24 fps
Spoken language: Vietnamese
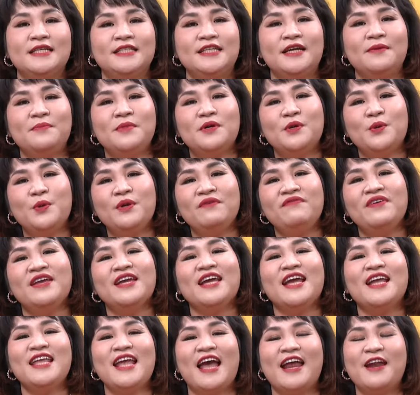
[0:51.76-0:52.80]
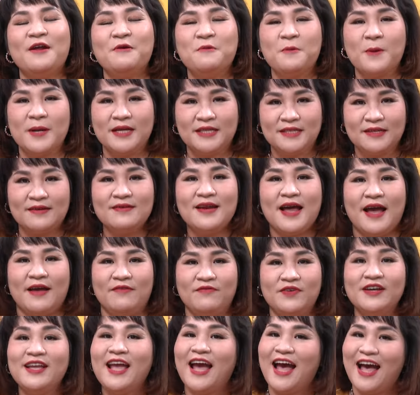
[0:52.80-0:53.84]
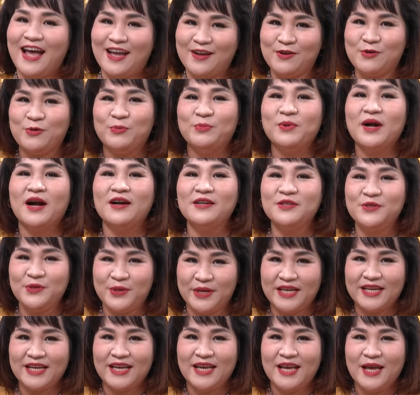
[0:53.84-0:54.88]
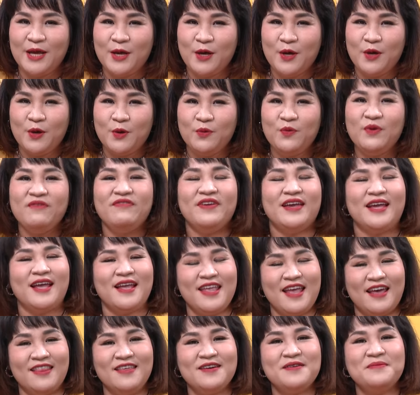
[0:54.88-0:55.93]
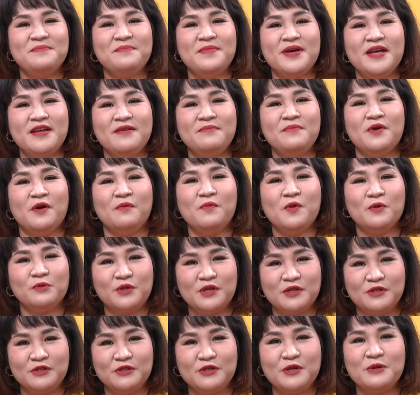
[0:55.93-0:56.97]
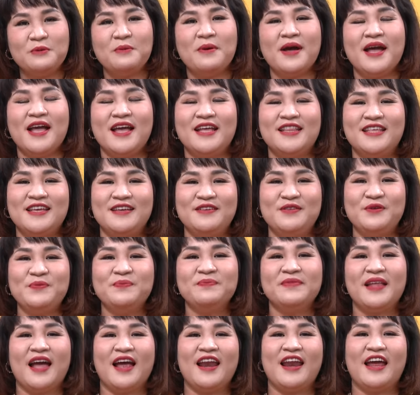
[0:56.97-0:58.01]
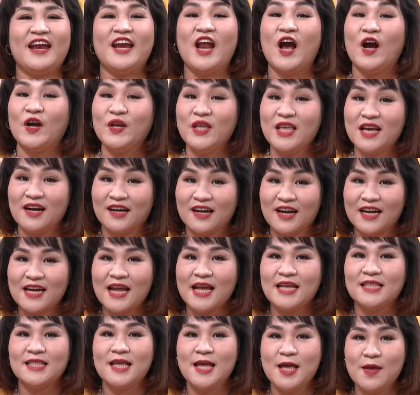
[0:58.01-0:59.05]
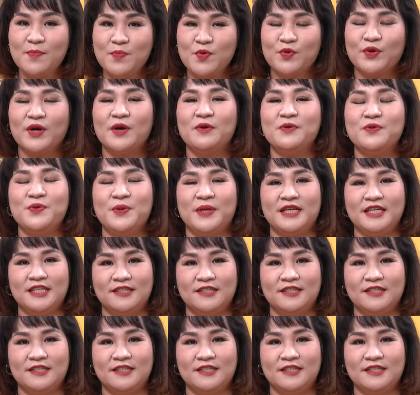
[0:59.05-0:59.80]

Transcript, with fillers: Chào mừng quý vị khán giả đã quay trở lại với Ai Cũng Có Chuyện Quý vị khán giả thân mến, mỗi một tuần trôi qua thì chúng ta lại đón nhận ở đây thêm một câu chuyện